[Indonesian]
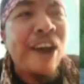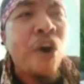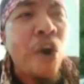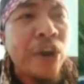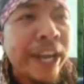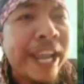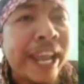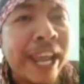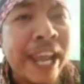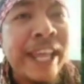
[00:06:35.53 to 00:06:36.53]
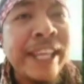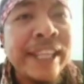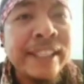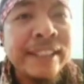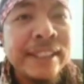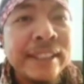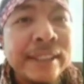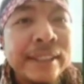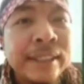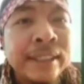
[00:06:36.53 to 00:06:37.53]
Oke.
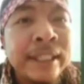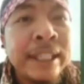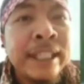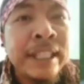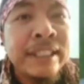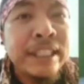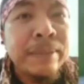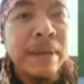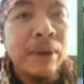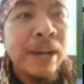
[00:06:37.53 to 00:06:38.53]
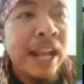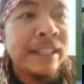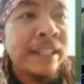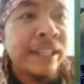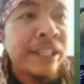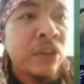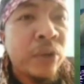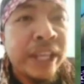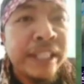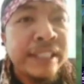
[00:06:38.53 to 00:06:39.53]
Kita di sini melawan alter ego
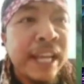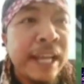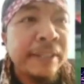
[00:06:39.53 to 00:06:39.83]
ya, guys ya.